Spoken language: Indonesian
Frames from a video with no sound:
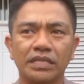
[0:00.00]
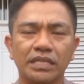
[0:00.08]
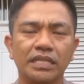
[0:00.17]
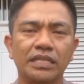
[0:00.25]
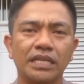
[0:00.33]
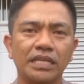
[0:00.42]

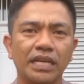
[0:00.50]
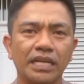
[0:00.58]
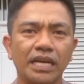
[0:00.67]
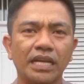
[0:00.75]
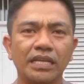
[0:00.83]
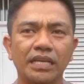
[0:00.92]
kegiatan
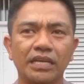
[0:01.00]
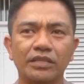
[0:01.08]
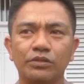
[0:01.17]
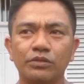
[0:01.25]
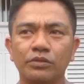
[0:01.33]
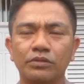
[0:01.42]
ilegal
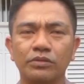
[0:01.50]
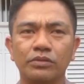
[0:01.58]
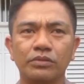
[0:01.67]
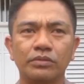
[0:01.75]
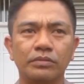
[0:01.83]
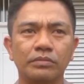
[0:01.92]
yaitu
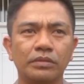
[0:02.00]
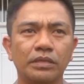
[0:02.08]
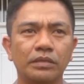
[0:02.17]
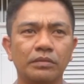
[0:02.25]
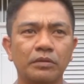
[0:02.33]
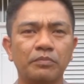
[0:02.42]

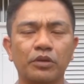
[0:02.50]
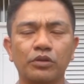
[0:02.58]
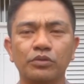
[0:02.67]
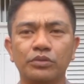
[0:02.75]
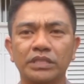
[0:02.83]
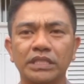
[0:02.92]
eh,
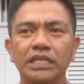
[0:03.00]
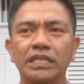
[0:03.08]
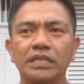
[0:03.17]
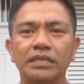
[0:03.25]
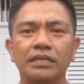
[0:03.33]
memproduksi